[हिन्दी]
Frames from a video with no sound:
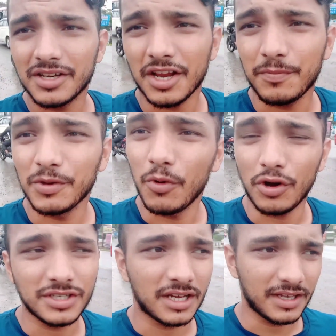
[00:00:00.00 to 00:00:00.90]
ट्रैफिक
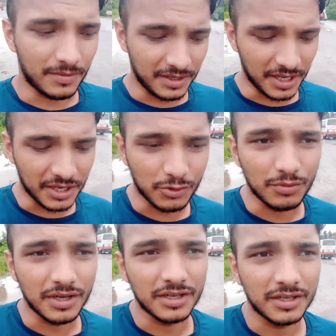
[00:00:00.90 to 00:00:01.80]
बहुत ज़्यादा है देहरादून
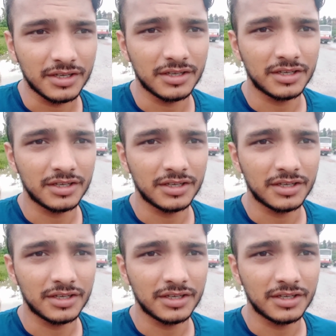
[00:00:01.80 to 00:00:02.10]
में